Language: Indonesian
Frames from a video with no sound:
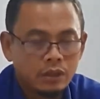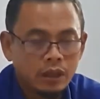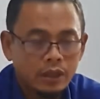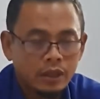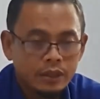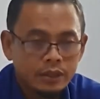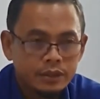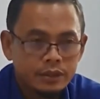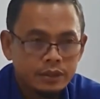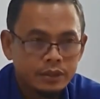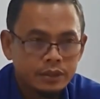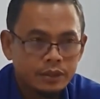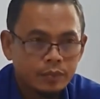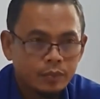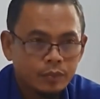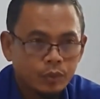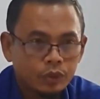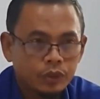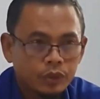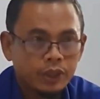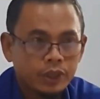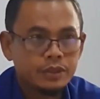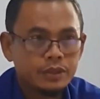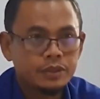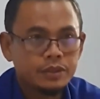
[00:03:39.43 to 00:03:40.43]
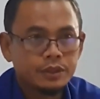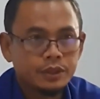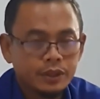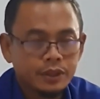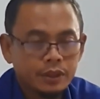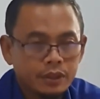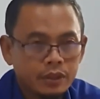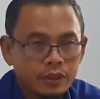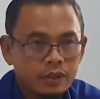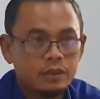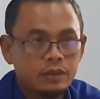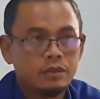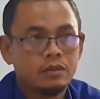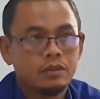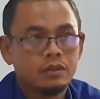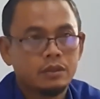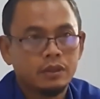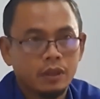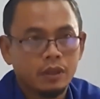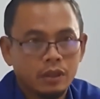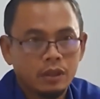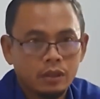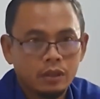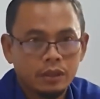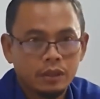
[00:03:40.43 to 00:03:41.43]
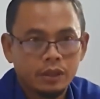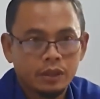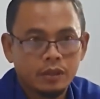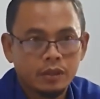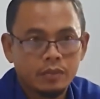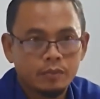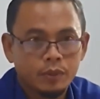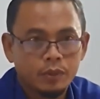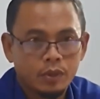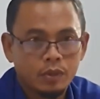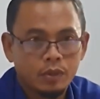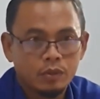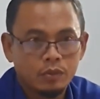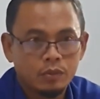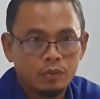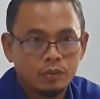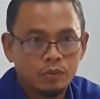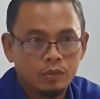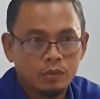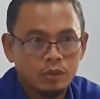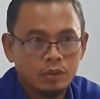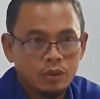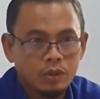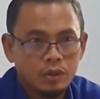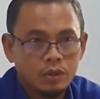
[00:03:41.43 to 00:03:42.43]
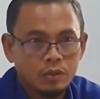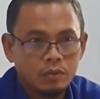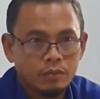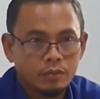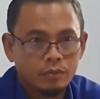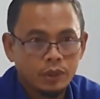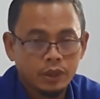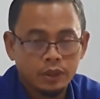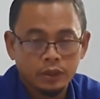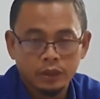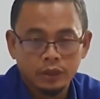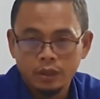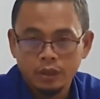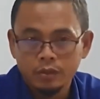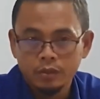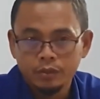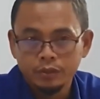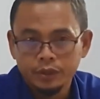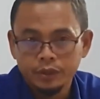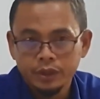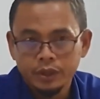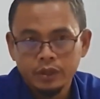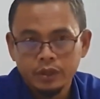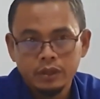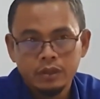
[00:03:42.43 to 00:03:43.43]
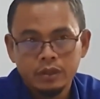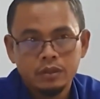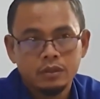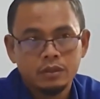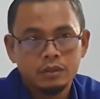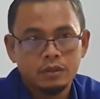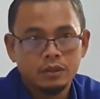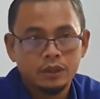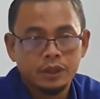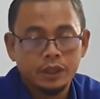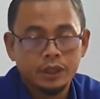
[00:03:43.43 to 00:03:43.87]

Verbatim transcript: Dari sisi potensi, yang kita perlu mengetahui